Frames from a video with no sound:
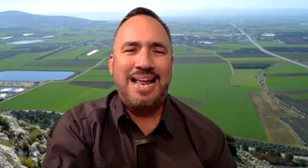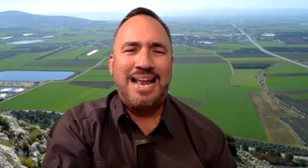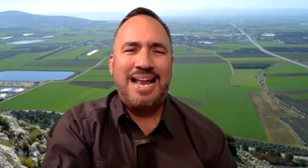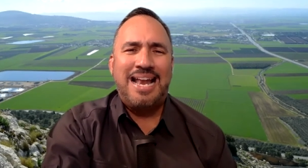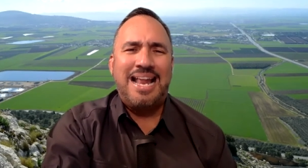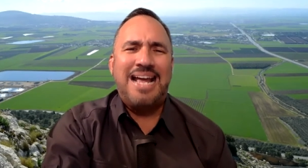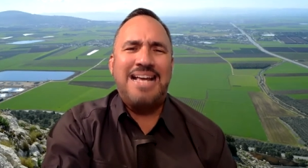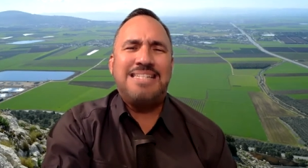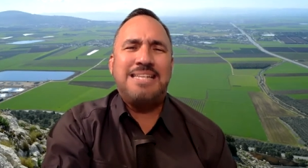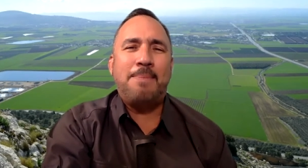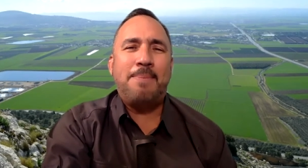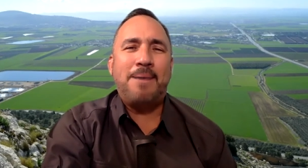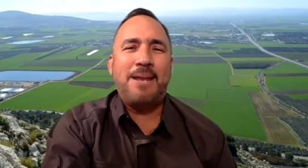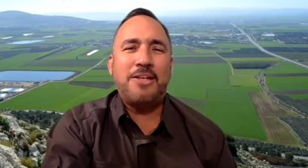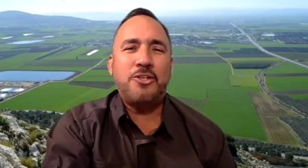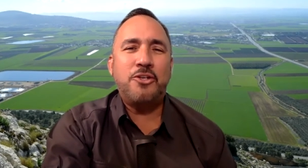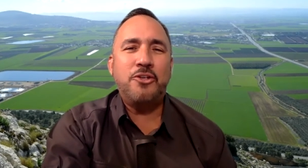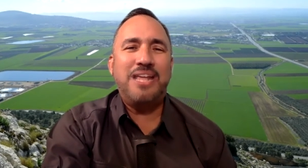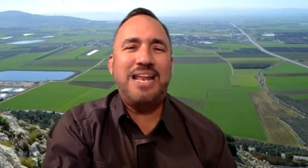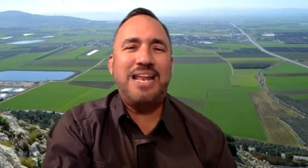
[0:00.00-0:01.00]
la
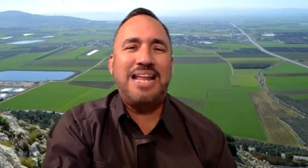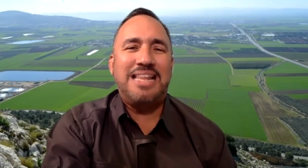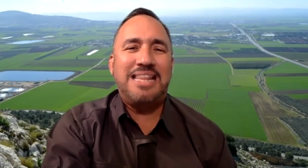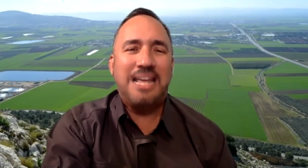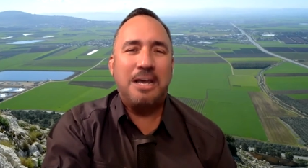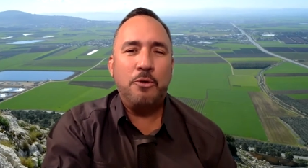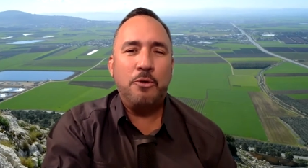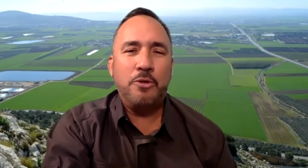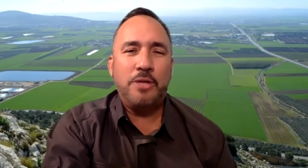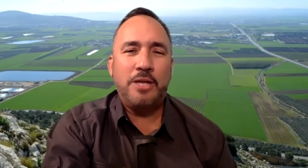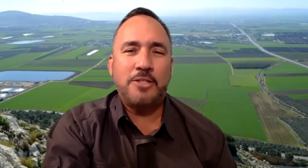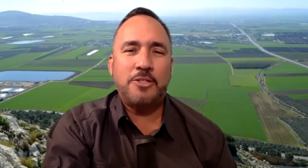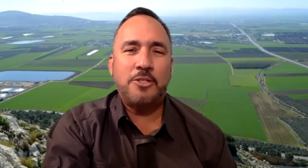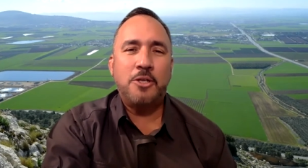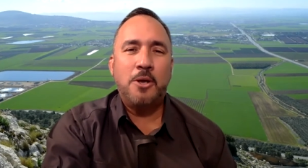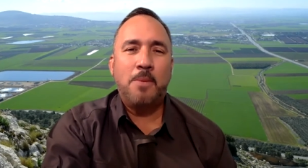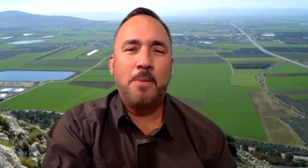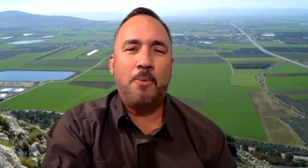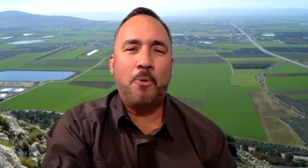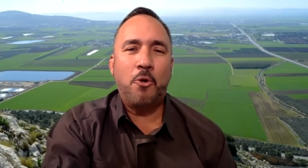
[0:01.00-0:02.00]
desesperación de las deudas
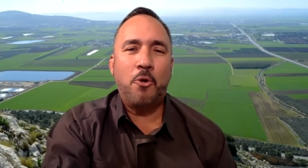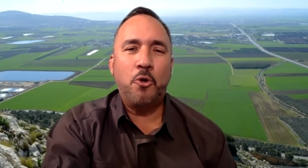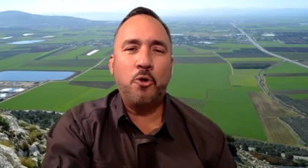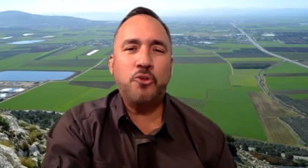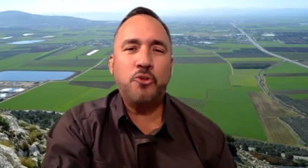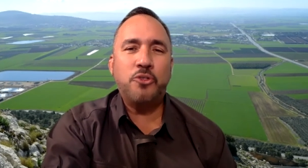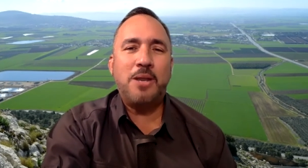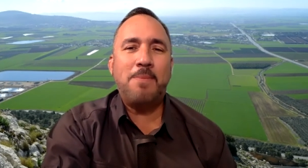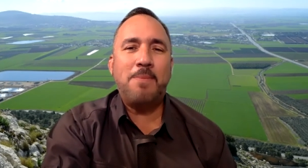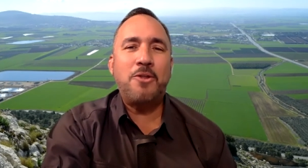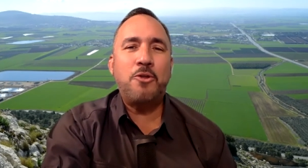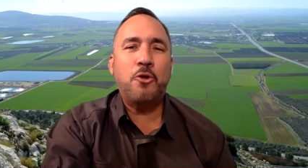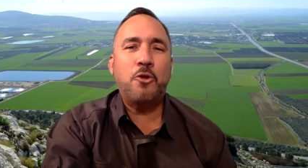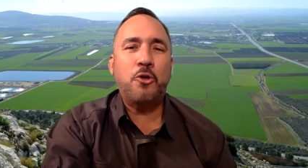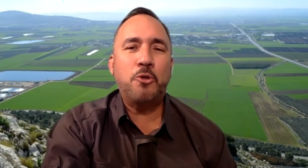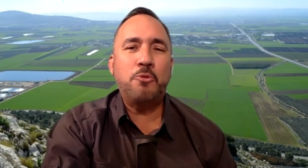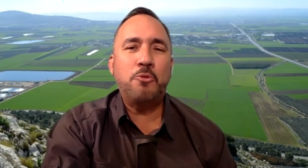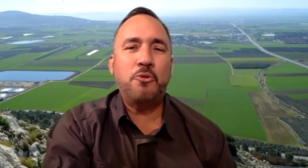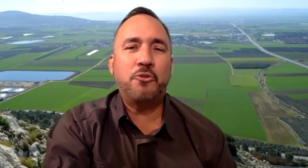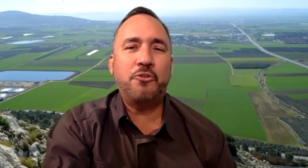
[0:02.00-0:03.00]
por no ser
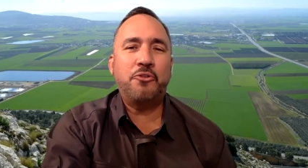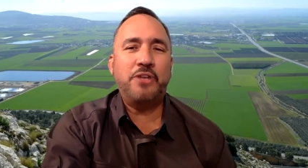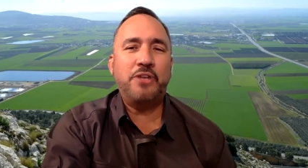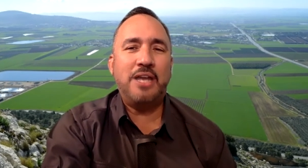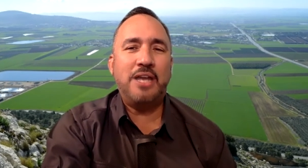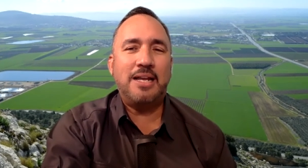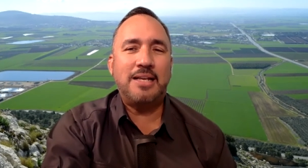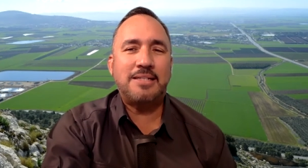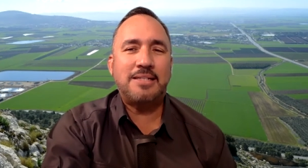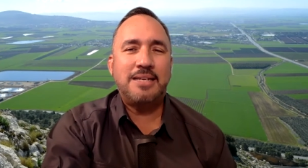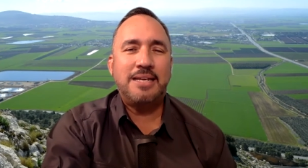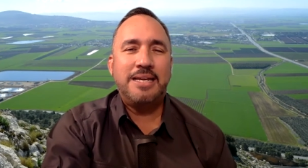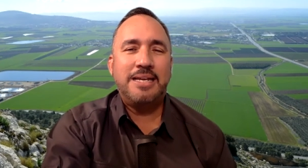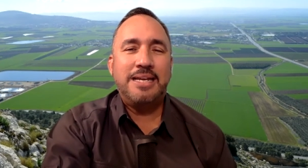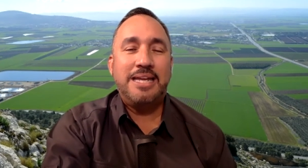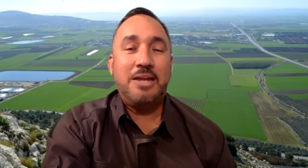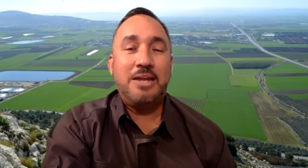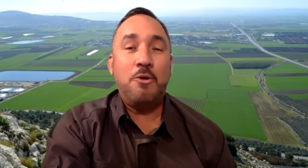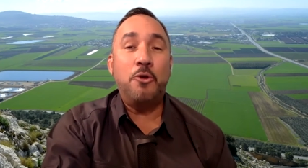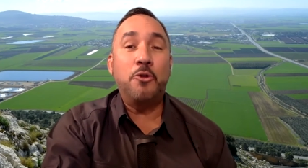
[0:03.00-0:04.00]
mayordomos fieles
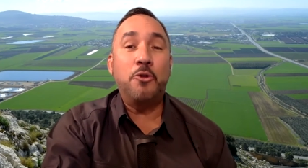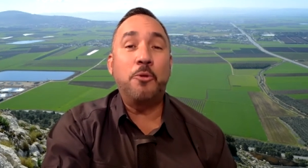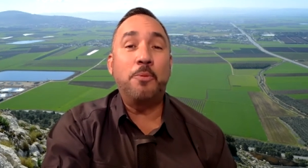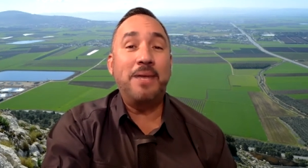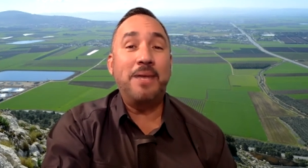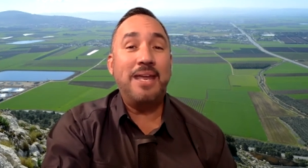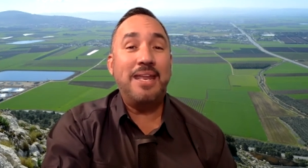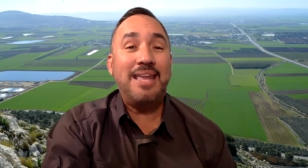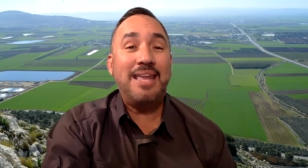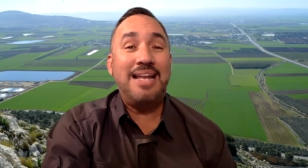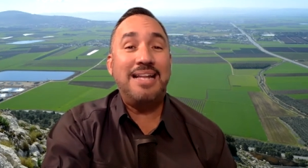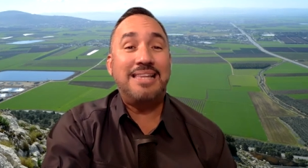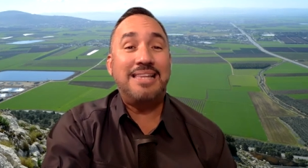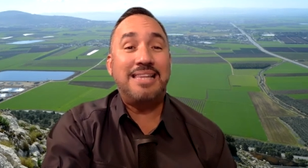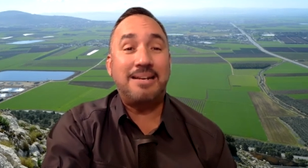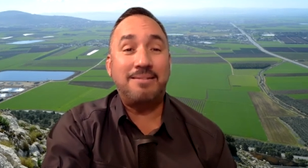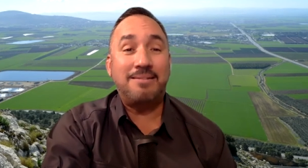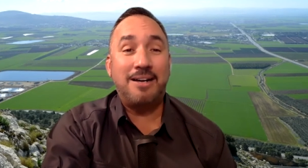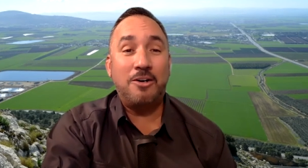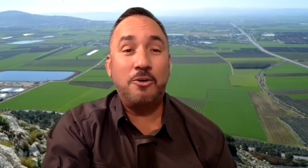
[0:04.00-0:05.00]
y cuando pierdes el
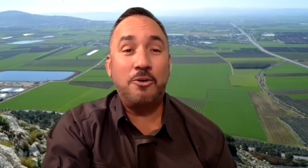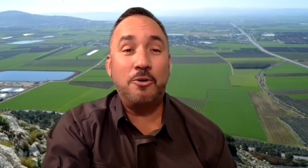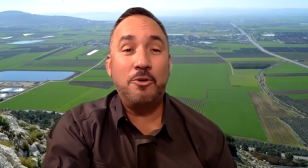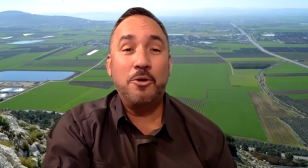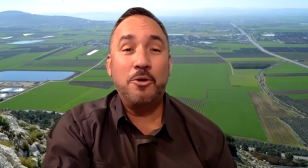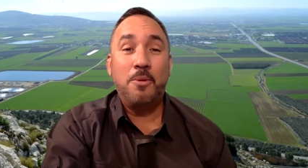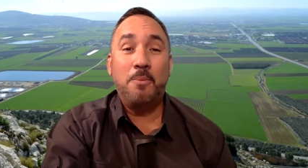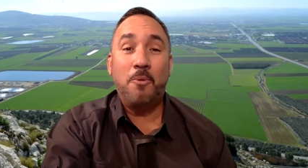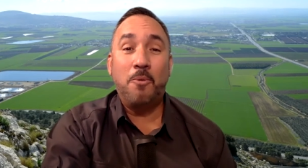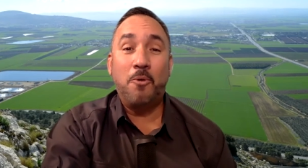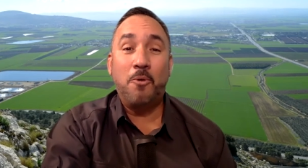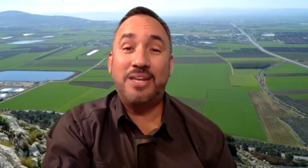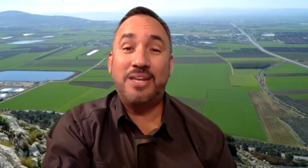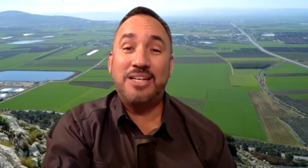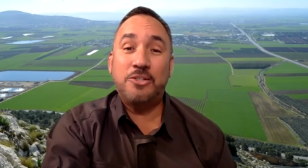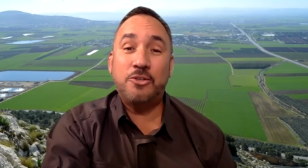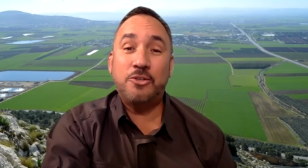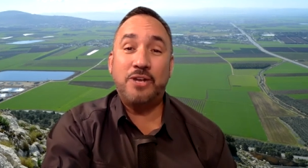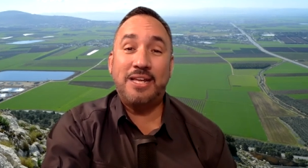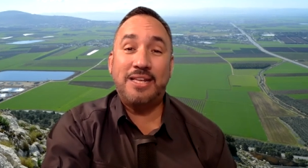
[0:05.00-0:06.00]
trabajo por
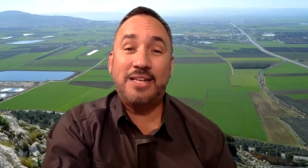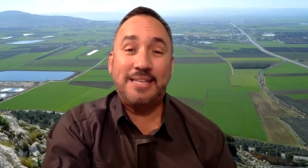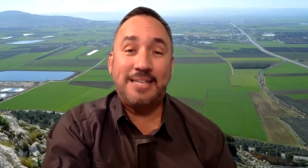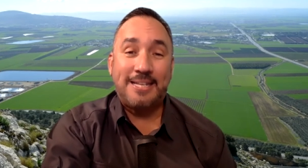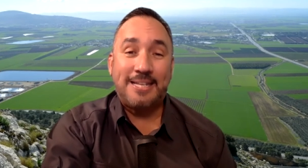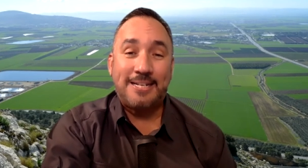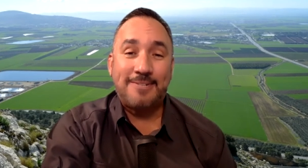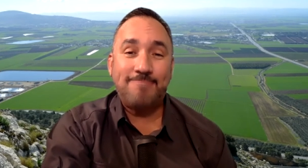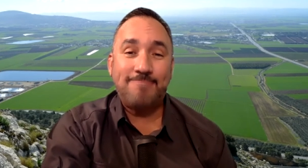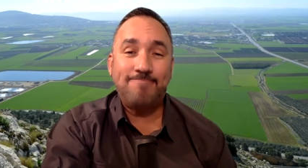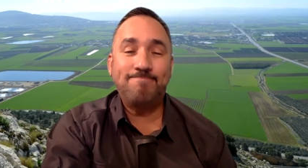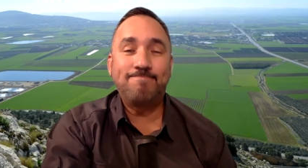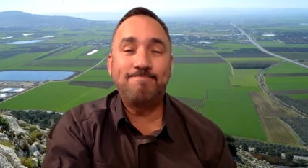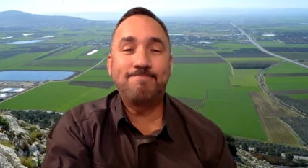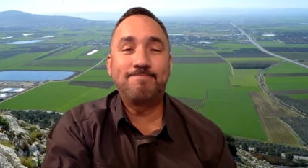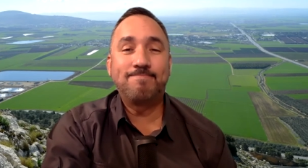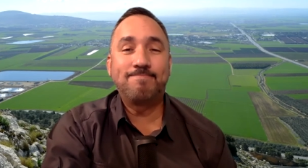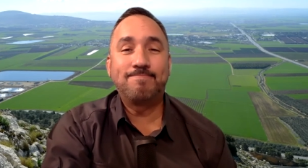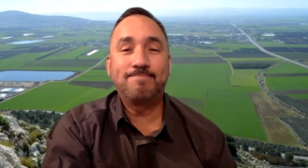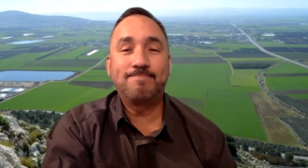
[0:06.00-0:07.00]
deshonestidad.
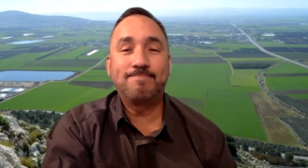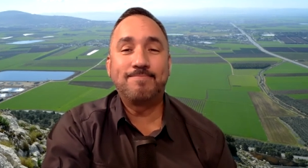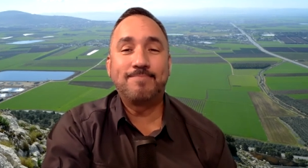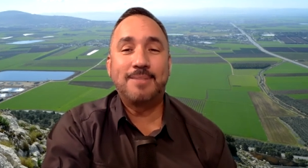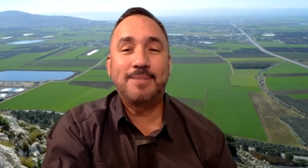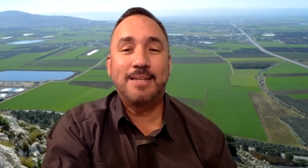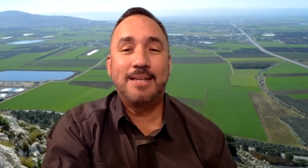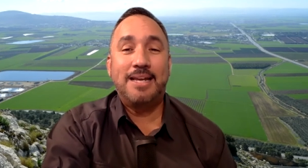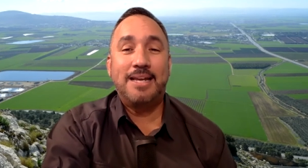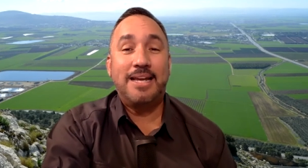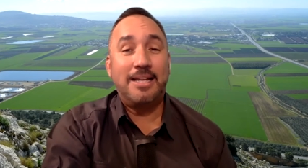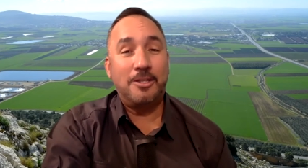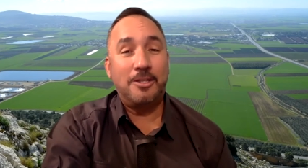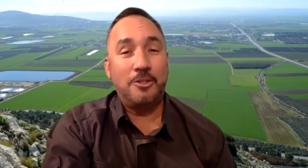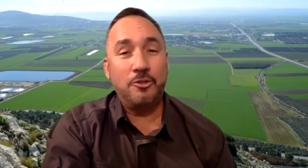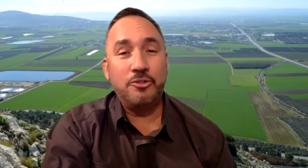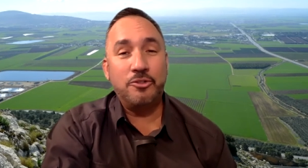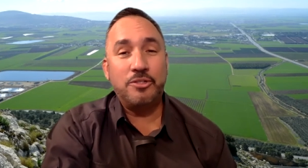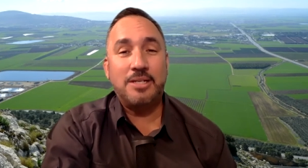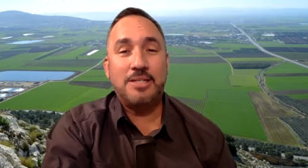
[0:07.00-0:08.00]

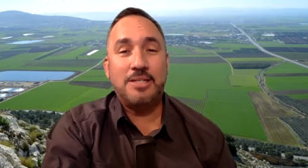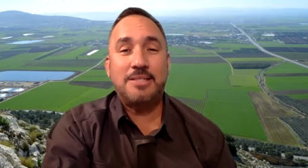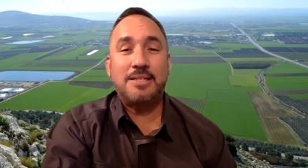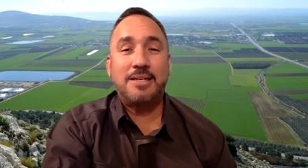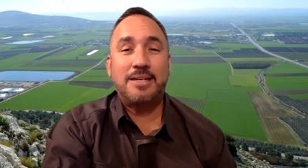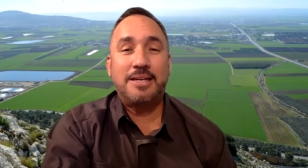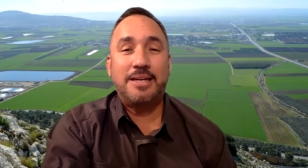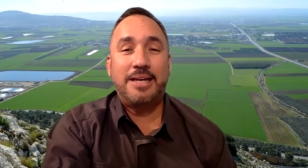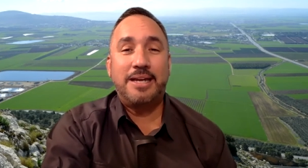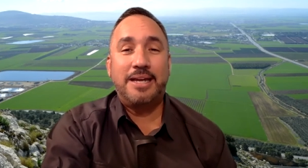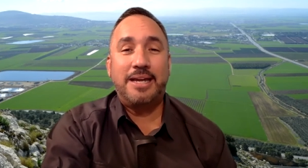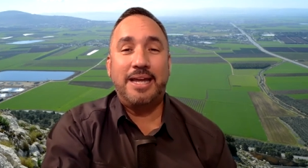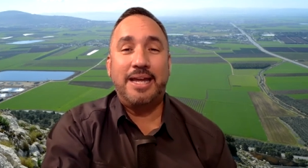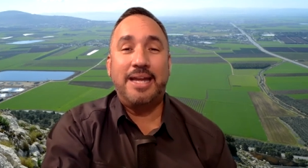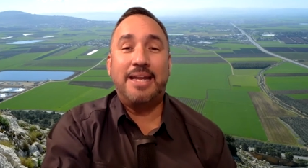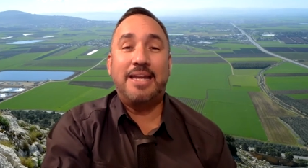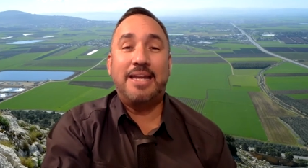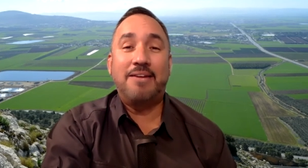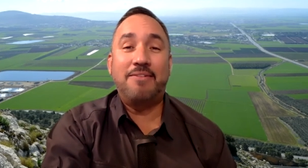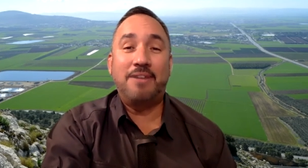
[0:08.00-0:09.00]
Entonces
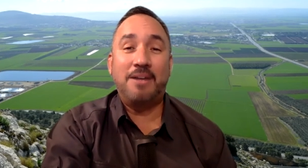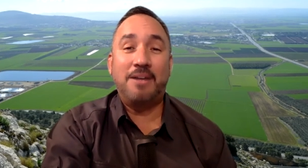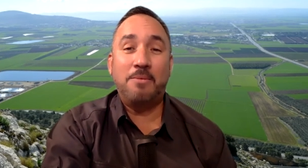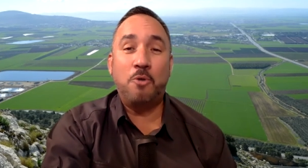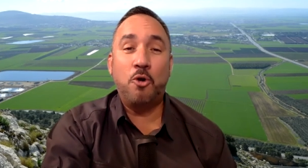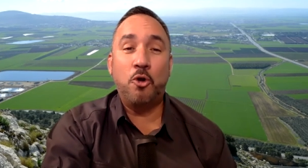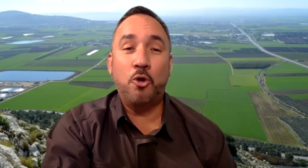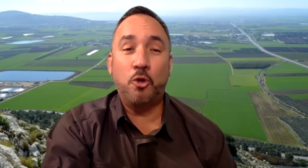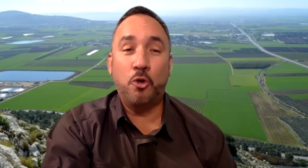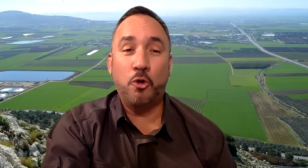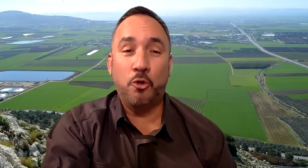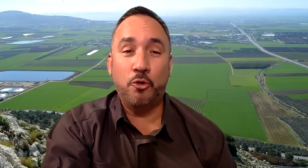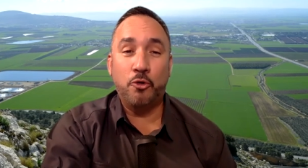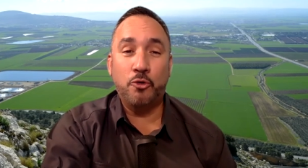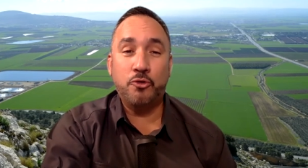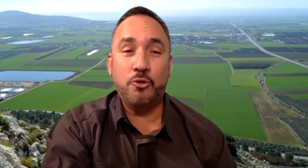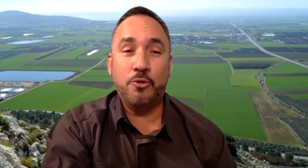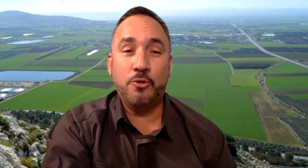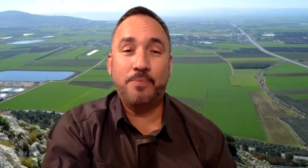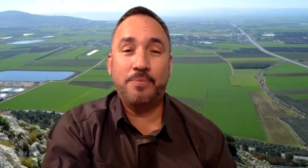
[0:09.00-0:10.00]
es que vemos lo
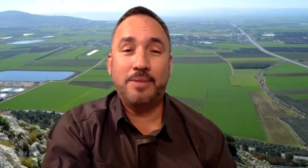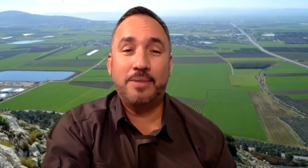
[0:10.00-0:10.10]
doloroso.